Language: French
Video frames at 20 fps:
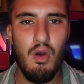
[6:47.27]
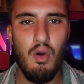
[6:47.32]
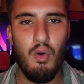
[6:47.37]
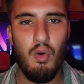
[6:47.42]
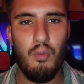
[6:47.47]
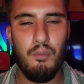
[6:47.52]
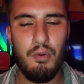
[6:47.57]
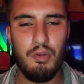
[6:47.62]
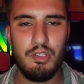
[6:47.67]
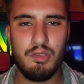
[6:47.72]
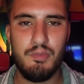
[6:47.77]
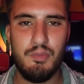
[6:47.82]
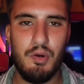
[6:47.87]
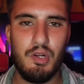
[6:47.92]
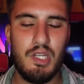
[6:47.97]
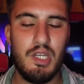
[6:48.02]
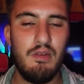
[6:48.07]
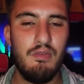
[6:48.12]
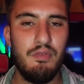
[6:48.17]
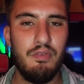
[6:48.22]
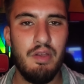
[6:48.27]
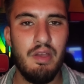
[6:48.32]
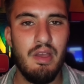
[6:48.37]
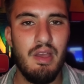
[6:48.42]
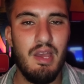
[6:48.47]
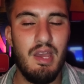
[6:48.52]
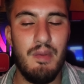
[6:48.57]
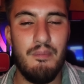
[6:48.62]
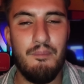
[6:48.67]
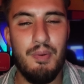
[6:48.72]
au plan sportif
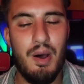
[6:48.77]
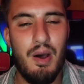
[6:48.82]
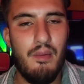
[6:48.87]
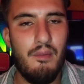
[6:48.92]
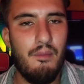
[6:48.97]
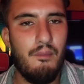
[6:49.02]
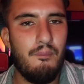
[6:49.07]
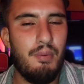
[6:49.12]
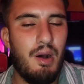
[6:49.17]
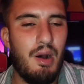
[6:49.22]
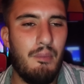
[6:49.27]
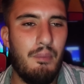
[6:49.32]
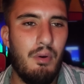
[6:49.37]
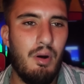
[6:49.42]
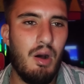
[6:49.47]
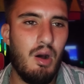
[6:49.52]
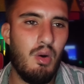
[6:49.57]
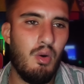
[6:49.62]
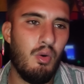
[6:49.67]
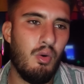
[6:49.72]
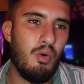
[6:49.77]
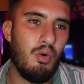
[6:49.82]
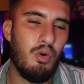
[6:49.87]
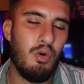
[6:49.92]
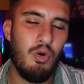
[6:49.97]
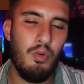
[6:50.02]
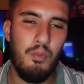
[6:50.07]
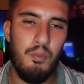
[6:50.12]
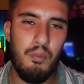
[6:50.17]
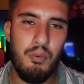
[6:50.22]
et pas par rapport
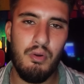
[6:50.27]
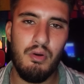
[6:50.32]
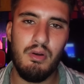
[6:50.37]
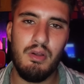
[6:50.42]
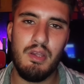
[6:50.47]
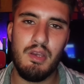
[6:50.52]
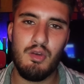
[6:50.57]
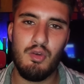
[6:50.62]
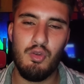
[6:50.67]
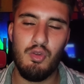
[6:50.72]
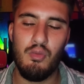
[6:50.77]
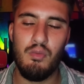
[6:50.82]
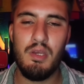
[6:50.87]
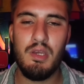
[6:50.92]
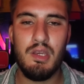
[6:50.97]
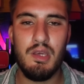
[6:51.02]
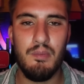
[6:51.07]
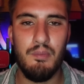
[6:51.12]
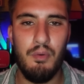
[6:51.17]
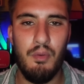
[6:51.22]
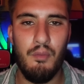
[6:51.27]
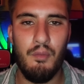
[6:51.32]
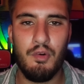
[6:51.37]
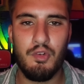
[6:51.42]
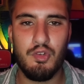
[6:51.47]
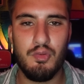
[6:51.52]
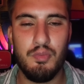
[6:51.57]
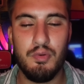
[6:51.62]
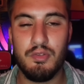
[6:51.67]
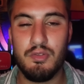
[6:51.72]
au plan économique et pour moi
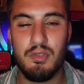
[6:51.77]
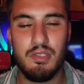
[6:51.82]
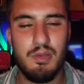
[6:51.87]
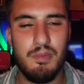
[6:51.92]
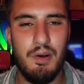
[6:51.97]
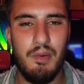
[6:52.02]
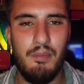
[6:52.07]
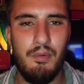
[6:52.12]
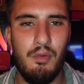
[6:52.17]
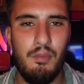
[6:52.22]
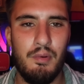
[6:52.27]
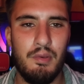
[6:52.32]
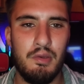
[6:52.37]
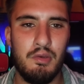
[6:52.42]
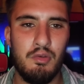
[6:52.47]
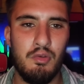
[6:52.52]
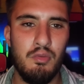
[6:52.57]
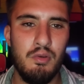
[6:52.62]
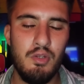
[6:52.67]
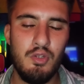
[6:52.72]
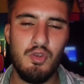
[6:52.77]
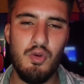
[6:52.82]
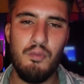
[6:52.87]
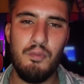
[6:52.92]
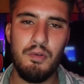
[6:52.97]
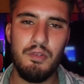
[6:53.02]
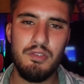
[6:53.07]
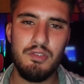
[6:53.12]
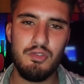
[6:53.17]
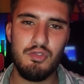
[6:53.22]
je pense que c'est par rapport au plan économique je
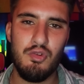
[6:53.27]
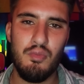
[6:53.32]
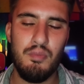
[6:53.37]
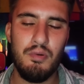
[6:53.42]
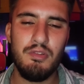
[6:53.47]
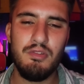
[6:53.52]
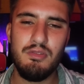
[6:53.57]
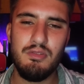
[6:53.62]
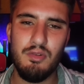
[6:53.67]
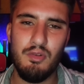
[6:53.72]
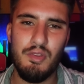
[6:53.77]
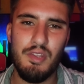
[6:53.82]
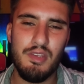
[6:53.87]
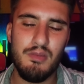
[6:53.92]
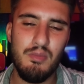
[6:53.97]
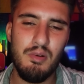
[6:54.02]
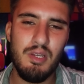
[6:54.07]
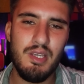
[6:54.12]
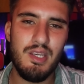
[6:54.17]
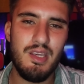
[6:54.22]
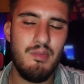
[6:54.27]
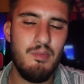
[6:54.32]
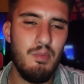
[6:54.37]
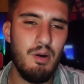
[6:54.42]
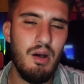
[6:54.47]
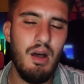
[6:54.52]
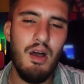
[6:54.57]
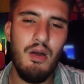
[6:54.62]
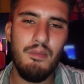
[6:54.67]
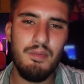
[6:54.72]
pense je pense honnêtement qu'il
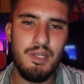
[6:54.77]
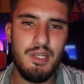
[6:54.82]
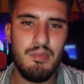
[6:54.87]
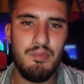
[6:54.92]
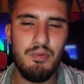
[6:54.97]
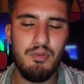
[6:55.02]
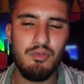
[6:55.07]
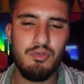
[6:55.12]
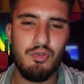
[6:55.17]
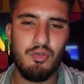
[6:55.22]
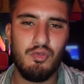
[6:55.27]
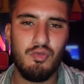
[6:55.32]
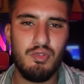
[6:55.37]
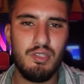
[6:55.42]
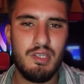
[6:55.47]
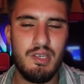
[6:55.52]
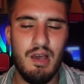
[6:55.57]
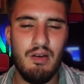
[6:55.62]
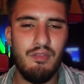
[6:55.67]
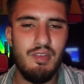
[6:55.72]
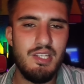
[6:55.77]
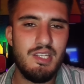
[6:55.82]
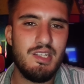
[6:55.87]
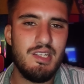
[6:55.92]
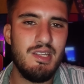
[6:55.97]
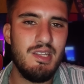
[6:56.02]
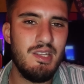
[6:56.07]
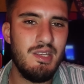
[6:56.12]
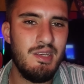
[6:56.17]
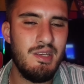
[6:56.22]
ment un petit peu sur tout et en fait
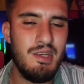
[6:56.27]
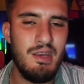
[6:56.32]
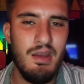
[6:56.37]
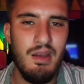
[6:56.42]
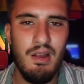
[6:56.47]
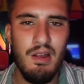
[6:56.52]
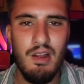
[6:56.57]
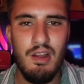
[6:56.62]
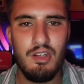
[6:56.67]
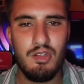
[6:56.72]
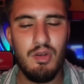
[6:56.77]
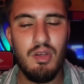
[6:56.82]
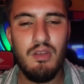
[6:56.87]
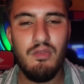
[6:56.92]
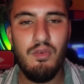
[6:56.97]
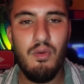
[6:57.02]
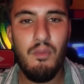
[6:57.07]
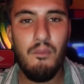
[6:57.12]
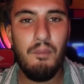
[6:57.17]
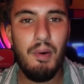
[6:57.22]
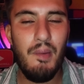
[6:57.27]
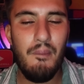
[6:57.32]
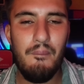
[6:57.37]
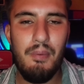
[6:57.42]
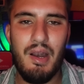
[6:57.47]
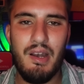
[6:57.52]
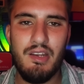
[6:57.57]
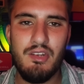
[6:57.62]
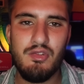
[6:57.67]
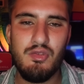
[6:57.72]
il nie tu vois il veut pas
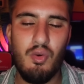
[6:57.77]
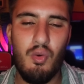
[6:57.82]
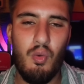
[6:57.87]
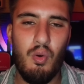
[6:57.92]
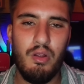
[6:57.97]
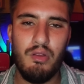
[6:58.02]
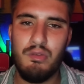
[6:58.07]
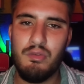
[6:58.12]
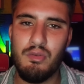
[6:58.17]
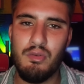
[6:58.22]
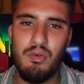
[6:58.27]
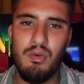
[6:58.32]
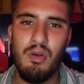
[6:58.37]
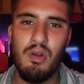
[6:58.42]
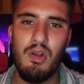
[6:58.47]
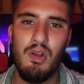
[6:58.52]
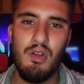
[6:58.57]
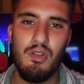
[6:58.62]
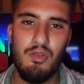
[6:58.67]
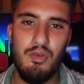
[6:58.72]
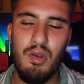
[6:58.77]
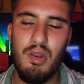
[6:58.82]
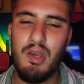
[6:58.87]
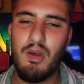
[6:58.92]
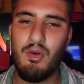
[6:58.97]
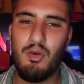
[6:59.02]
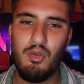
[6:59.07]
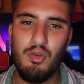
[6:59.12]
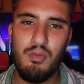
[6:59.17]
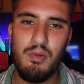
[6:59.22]
parler je crois de de
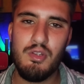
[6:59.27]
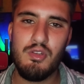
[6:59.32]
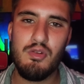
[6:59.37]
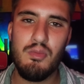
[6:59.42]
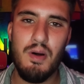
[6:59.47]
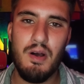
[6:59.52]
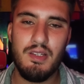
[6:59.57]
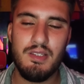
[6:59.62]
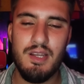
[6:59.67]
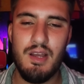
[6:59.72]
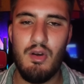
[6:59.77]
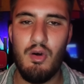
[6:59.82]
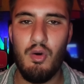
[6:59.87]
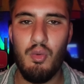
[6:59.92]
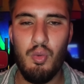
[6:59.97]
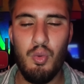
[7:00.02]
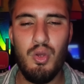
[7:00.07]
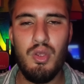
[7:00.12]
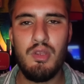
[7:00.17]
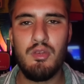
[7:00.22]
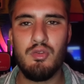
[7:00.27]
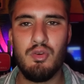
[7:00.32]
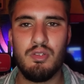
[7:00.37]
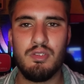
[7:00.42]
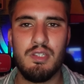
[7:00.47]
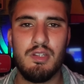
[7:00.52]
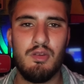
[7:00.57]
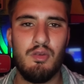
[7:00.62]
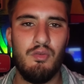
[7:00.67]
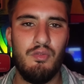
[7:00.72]
l'économie du Barça. Alors oui, durant
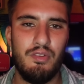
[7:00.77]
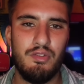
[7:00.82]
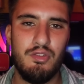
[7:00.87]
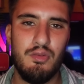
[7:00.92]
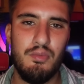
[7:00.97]
cette conférence